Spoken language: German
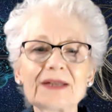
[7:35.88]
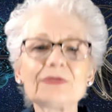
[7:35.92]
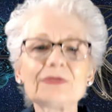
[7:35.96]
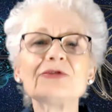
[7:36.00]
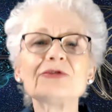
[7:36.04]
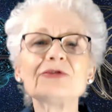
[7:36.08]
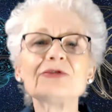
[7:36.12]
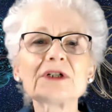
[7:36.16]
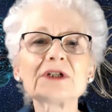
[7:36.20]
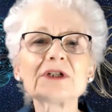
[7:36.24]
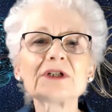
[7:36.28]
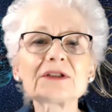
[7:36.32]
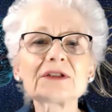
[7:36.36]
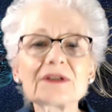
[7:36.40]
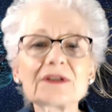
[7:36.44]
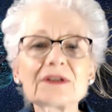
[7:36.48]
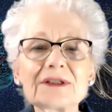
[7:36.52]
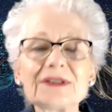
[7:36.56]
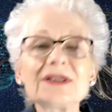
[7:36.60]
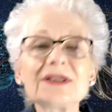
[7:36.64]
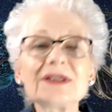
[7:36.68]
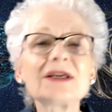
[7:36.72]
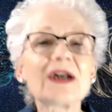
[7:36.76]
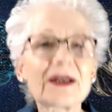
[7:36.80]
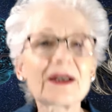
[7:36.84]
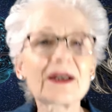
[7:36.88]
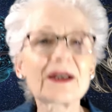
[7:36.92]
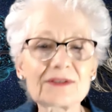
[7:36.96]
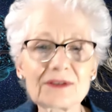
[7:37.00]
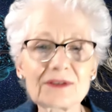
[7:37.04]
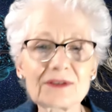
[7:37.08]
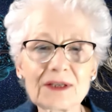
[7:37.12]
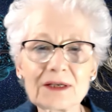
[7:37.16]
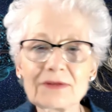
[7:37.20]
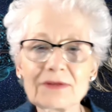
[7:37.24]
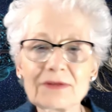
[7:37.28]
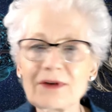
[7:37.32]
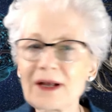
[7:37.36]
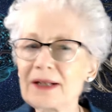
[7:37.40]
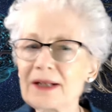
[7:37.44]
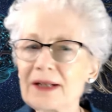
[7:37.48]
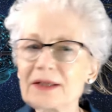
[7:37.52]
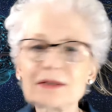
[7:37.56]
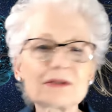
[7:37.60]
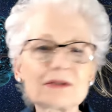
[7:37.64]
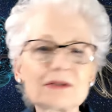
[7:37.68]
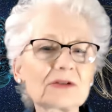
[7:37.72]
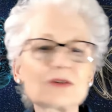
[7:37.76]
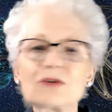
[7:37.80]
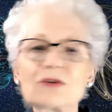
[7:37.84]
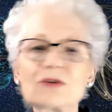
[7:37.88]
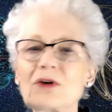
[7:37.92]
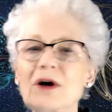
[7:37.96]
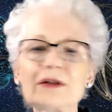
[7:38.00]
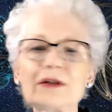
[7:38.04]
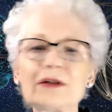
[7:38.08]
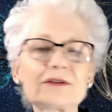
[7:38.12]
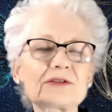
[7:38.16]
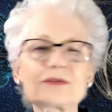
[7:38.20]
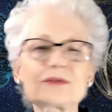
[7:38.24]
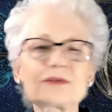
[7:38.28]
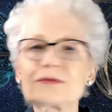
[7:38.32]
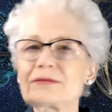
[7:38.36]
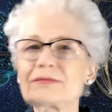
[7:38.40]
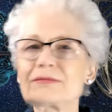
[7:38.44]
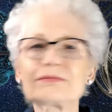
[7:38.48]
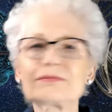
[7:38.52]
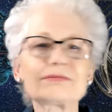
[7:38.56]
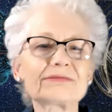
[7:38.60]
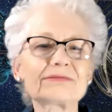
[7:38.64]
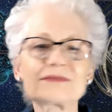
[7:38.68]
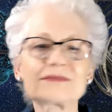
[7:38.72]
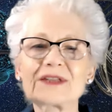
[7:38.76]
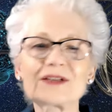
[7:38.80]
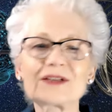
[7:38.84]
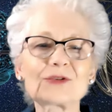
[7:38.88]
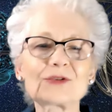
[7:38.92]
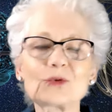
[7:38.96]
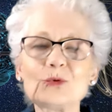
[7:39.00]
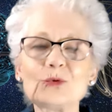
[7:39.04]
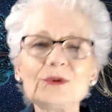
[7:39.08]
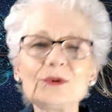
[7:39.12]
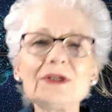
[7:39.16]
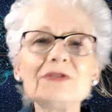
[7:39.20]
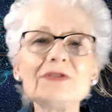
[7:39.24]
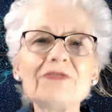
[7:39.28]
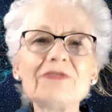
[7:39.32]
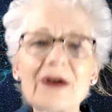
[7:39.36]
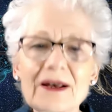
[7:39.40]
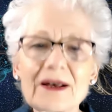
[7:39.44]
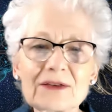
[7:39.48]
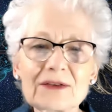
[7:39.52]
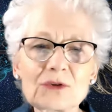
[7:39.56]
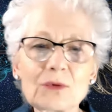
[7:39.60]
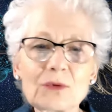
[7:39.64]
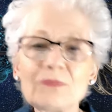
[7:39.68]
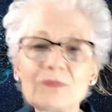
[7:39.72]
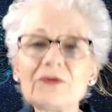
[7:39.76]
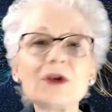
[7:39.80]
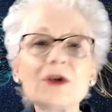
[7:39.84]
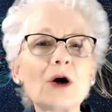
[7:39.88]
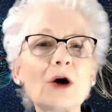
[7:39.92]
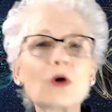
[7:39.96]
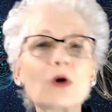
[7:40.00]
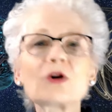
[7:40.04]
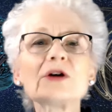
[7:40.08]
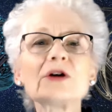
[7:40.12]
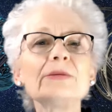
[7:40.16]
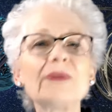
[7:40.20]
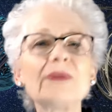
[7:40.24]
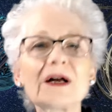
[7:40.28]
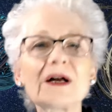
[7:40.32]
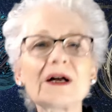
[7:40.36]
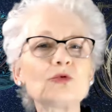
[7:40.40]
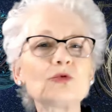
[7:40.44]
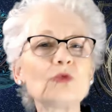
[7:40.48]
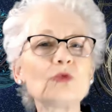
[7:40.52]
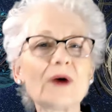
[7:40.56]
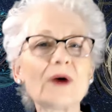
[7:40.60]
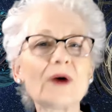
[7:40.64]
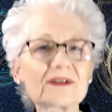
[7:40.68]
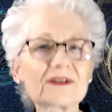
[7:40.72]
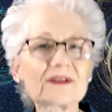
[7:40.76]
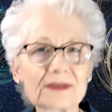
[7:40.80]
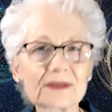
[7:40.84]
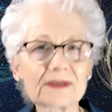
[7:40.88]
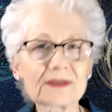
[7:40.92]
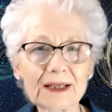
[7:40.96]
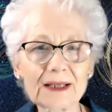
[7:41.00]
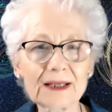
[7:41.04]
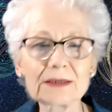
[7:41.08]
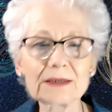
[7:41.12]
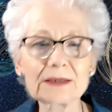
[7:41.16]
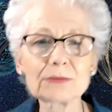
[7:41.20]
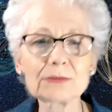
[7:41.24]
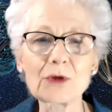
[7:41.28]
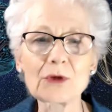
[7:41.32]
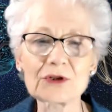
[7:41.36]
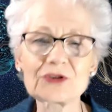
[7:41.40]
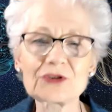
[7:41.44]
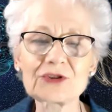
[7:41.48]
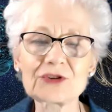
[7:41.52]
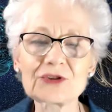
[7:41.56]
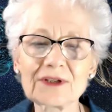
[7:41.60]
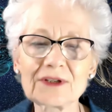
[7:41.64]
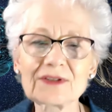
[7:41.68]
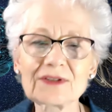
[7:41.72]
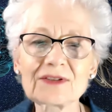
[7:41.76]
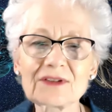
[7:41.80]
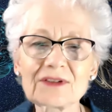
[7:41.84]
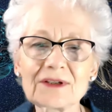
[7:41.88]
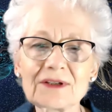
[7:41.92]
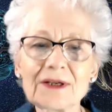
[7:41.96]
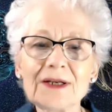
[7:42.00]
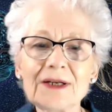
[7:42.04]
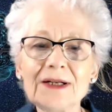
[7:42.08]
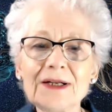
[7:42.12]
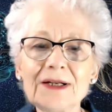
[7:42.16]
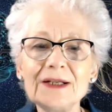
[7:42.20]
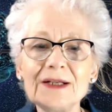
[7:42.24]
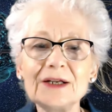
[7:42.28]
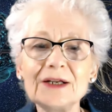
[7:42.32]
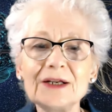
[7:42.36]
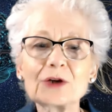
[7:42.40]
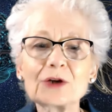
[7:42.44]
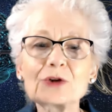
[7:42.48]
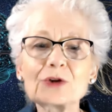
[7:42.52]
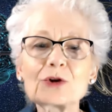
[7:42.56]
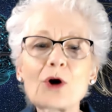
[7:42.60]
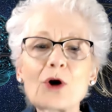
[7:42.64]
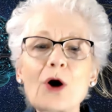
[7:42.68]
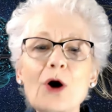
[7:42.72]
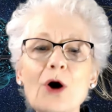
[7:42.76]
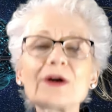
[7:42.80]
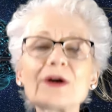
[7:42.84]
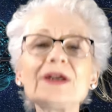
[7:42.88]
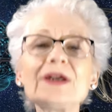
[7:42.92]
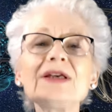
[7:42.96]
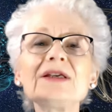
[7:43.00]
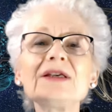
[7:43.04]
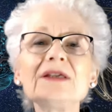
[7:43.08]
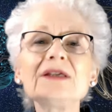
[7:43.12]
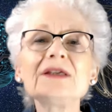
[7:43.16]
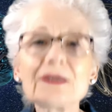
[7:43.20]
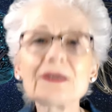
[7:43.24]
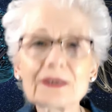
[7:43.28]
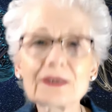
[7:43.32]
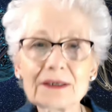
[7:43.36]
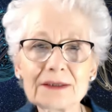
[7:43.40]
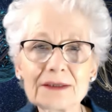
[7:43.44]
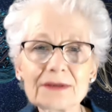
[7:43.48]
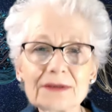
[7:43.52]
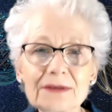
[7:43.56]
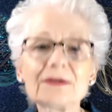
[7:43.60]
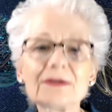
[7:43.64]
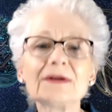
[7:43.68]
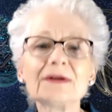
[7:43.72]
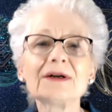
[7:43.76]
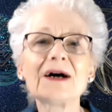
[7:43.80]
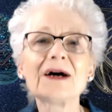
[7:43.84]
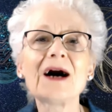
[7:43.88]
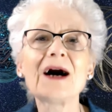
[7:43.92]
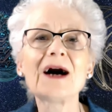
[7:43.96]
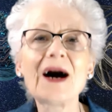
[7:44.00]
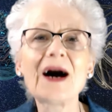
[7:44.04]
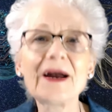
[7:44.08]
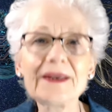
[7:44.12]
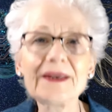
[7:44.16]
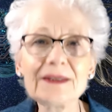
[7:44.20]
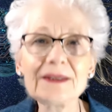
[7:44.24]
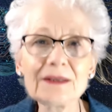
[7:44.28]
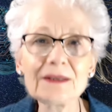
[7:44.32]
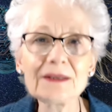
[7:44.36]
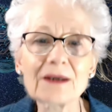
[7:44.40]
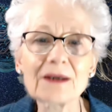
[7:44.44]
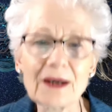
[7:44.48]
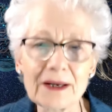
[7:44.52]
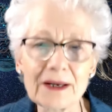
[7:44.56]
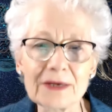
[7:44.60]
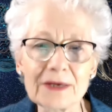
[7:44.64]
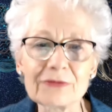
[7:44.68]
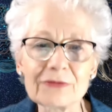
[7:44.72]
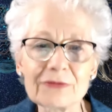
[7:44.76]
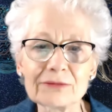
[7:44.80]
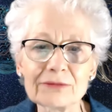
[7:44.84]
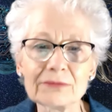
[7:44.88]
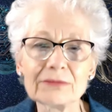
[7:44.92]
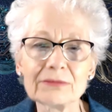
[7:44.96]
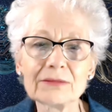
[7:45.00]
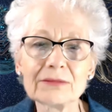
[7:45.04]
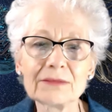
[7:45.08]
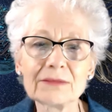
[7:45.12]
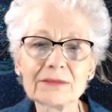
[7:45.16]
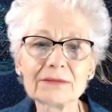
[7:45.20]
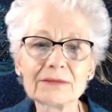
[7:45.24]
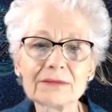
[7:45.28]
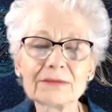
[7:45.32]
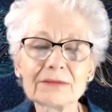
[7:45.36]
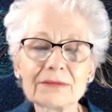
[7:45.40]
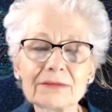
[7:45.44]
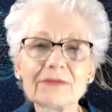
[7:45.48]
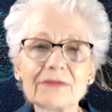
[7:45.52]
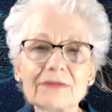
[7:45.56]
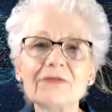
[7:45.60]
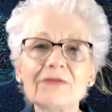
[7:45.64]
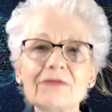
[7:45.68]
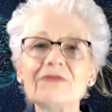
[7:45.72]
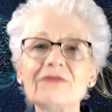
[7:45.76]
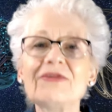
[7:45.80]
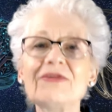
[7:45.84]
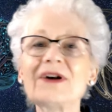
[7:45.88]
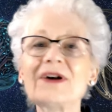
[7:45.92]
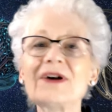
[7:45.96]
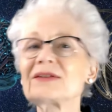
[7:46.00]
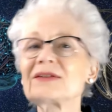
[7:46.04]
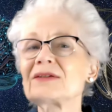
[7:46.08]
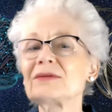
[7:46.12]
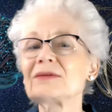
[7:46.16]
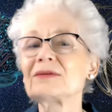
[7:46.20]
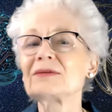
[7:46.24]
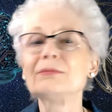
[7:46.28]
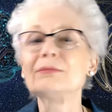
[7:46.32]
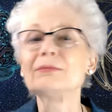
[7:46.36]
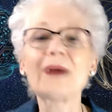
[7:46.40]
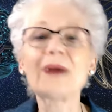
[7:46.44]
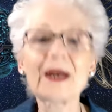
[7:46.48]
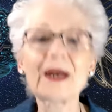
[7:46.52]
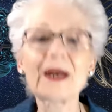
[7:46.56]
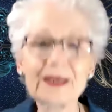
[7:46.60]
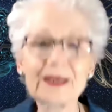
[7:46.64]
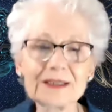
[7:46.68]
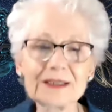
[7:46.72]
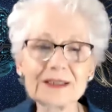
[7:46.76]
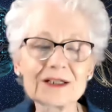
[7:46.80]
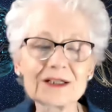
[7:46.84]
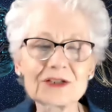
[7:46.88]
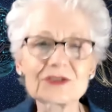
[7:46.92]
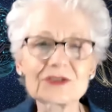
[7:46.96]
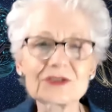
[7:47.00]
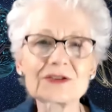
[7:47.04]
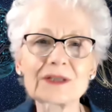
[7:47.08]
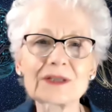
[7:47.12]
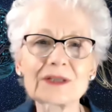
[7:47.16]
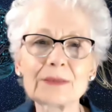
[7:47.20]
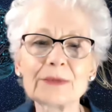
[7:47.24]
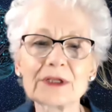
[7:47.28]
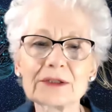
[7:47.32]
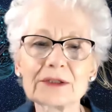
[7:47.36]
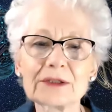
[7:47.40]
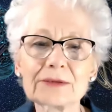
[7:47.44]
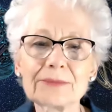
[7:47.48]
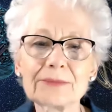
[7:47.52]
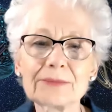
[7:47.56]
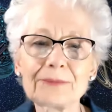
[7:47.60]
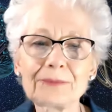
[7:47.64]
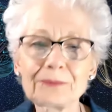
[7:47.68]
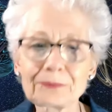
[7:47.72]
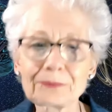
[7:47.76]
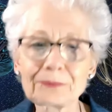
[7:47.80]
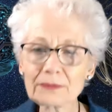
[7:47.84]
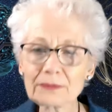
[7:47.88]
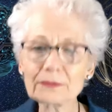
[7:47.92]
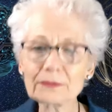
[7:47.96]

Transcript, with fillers: Dann wird die geistige Welt, Gott, das Universum, wie auch immer du es nennen möchtest, korrigierend eingreifen. Was meine ich damit?